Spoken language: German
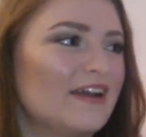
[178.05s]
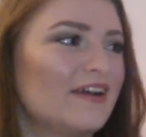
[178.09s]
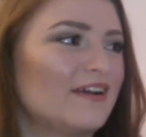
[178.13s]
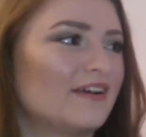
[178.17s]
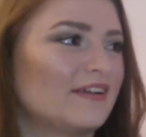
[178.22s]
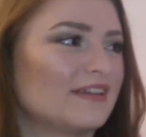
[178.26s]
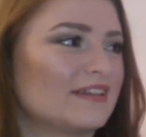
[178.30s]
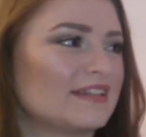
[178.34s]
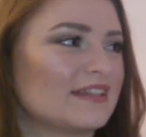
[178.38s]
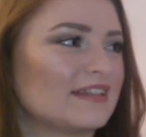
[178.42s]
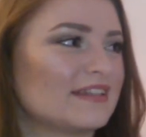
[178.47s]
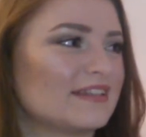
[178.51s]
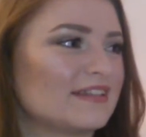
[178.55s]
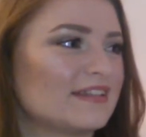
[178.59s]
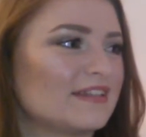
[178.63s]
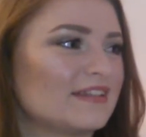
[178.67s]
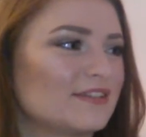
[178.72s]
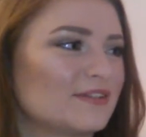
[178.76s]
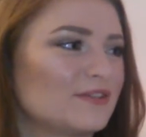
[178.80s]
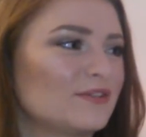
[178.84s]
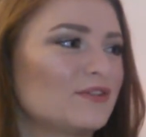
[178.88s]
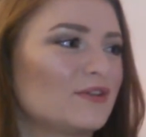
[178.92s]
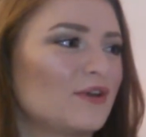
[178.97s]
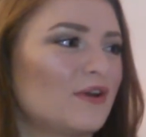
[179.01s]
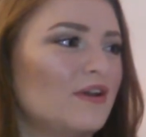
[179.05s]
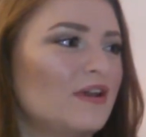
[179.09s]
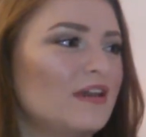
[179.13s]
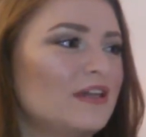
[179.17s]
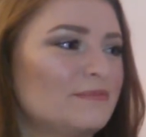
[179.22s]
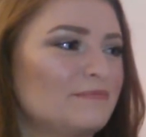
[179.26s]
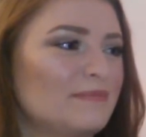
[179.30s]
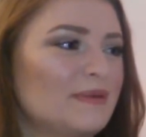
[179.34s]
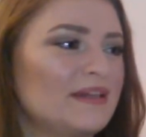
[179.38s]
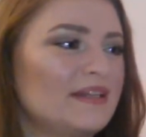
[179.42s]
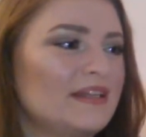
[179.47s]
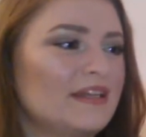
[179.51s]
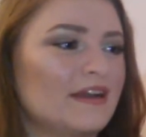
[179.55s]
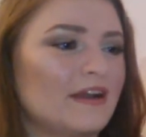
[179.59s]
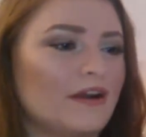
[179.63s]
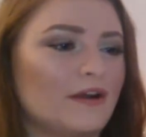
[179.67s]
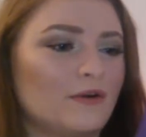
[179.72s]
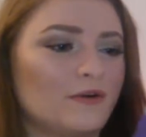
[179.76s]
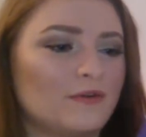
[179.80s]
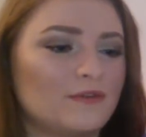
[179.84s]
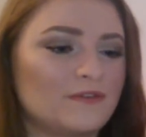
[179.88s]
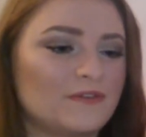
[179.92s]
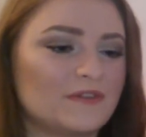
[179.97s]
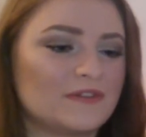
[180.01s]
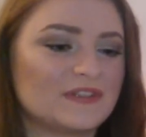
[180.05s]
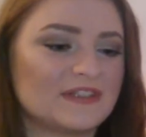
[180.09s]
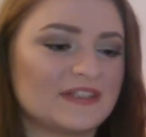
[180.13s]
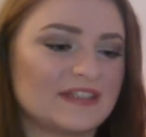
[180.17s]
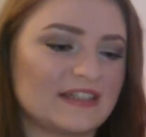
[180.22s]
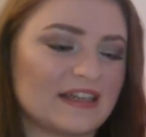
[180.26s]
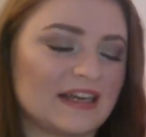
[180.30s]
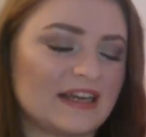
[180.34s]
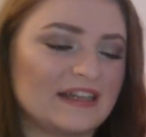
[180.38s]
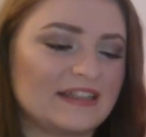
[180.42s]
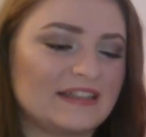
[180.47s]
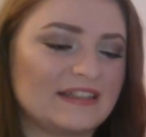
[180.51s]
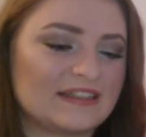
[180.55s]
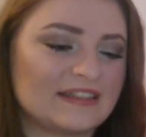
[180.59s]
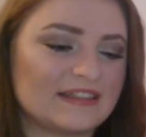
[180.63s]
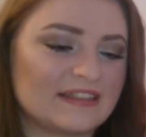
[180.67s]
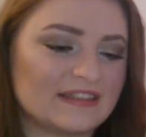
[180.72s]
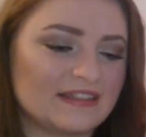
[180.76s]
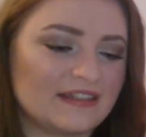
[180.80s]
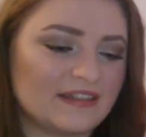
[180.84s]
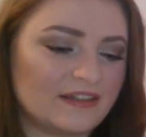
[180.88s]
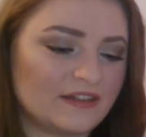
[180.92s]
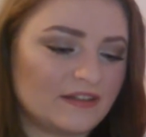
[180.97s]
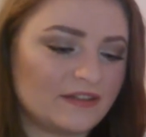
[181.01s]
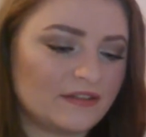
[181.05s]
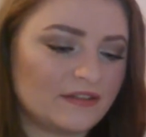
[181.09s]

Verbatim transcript: Und es ist so toll. Ich bin hier auf Seite